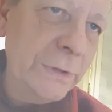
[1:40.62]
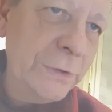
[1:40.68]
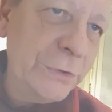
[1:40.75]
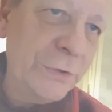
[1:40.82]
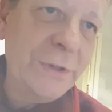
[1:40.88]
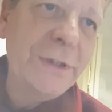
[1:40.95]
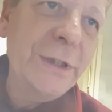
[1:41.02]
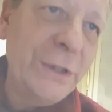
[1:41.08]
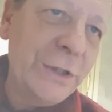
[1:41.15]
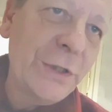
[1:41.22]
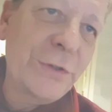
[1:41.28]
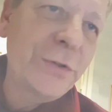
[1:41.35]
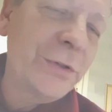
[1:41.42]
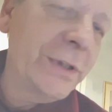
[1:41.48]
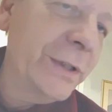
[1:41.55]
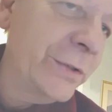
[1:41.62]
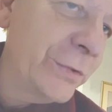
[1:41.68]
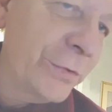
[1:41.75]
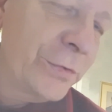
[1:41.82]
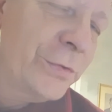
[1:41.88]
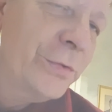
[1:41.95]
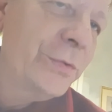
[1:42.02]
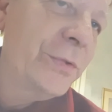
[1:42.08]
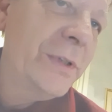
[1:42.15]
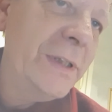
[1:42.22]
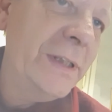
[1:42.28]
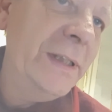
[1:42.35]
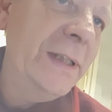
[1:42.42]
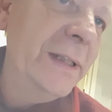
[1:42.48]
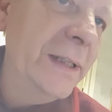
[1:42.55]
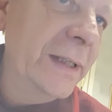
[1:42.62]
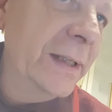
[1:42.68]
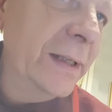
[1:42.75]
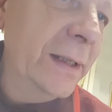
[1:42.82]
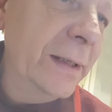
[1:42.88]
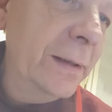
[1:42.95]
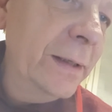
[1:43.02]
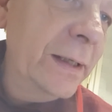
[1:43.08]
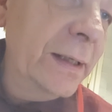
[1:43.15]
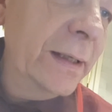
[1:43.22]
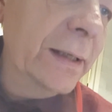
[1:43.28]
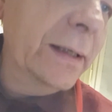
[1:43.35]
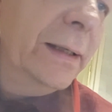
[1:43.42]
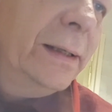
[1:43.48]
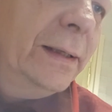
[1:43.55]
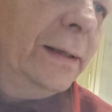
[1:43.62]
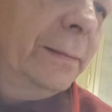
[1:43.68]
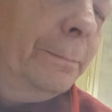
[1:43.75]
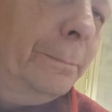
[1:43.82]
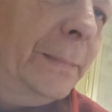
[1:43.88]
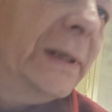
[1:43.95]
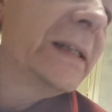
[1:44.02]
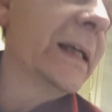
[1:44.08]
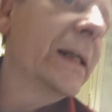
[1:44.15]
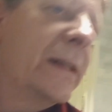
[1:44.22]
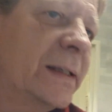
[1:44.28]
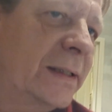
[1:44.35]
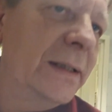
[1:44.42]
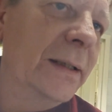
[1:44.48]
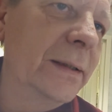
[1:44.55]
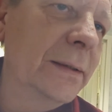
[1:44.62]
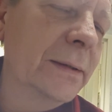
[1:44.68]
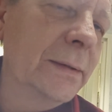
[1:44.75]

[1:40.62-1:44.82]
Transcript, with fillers: Je t'ai déjà chanté une chanson aussi, mais celle-ci.